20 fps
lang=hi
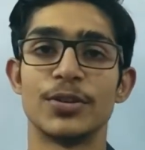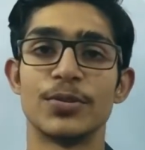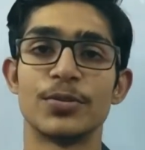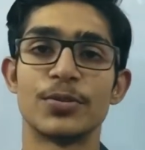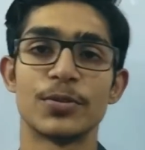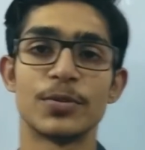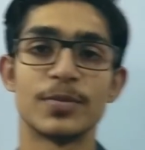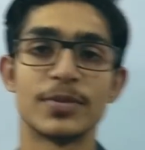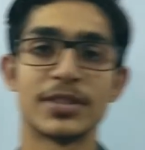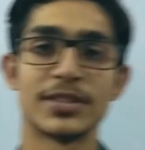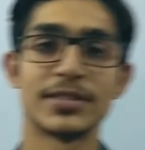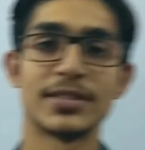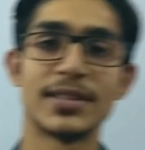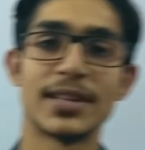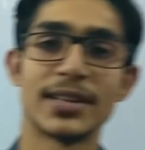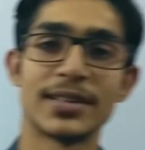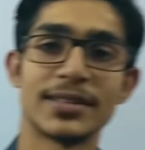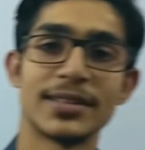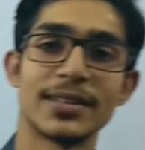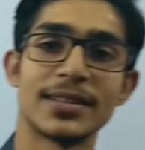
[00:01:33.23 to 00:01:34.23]
यूट्यूबर्स
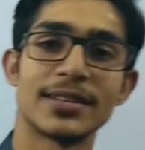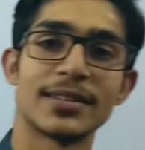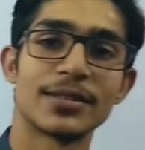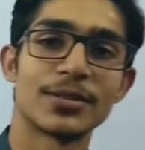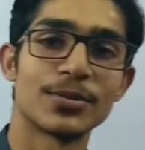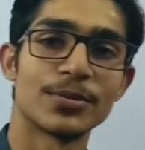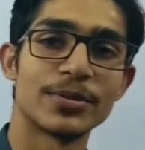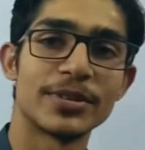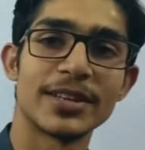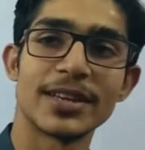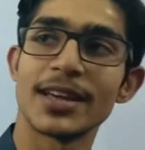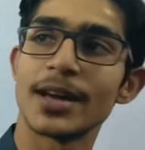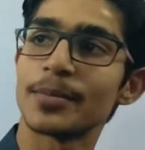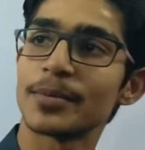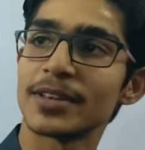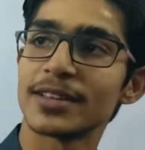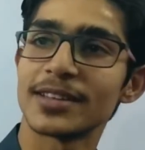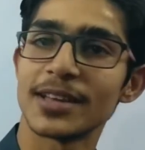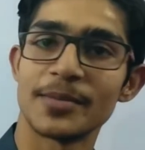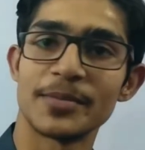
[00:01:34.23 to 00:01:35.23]
डन तो ये
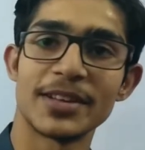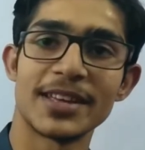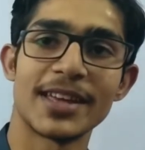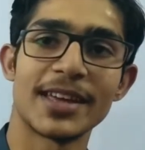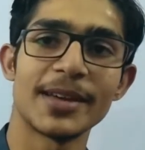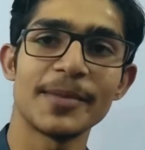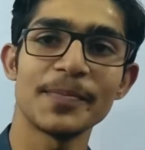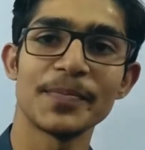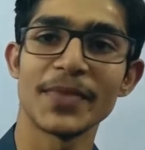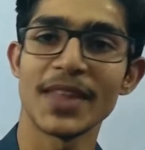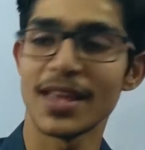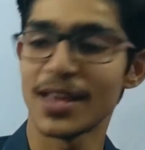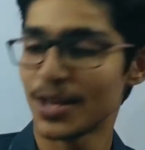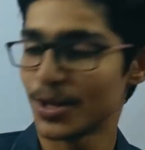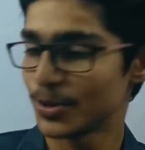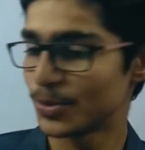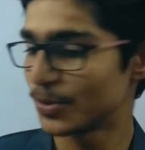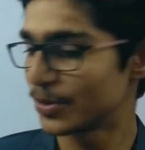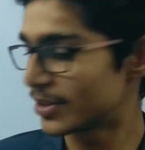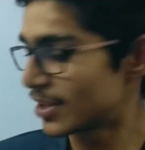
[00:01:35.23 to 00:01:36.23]
आपके सामने है
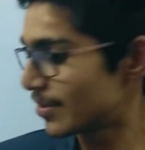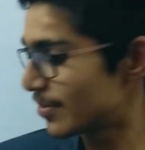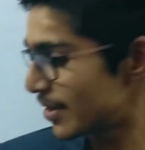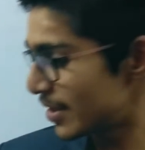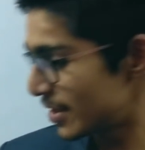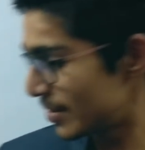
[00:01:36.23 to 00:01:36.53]
तो इसके